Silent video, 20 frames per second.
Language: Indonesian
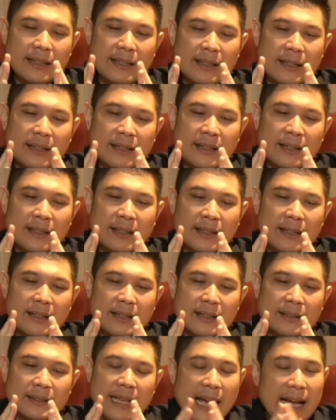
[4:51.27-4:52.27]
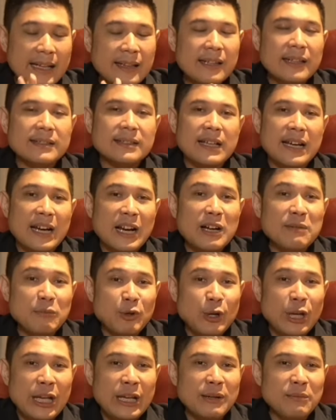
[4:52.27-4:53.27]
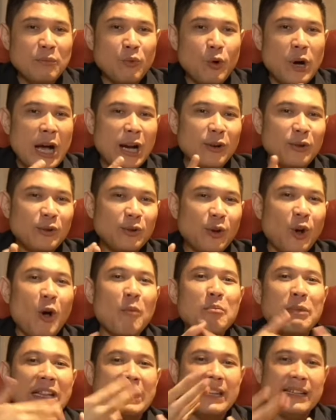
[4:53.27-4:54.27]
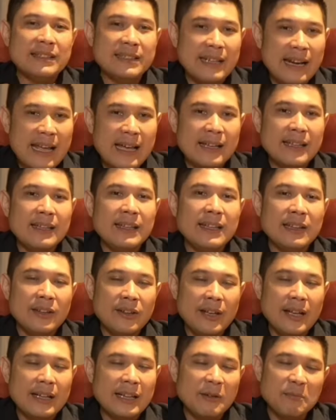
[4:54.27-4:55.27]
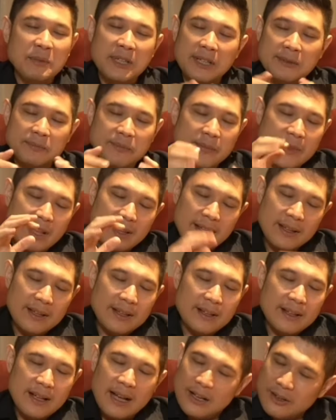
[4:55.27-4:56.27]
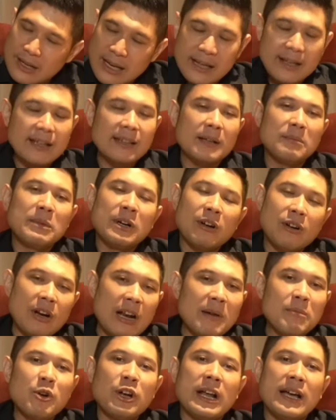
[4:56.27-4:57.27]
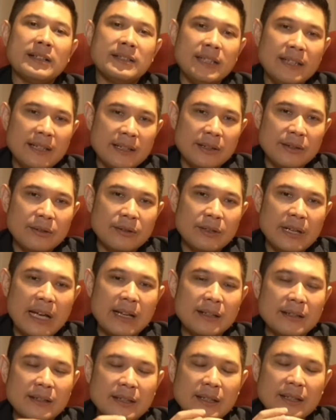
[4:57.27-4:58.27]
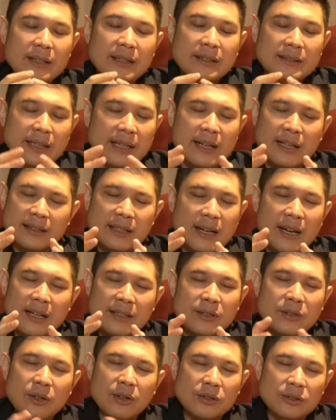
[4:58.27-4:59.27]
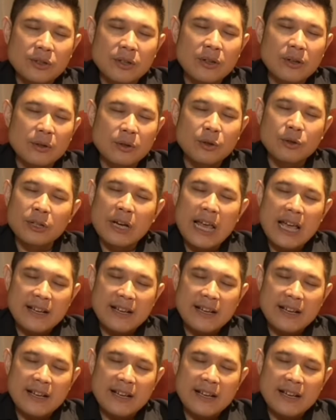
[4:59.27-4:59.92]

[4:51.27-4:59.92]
uh, saatnya sekarang mungkin bukan untuk kompetisi lagi gitu ya, tapi ayolah kita berkolaborasi gitu. Dan yeah. saya rasa Ngaji Roso good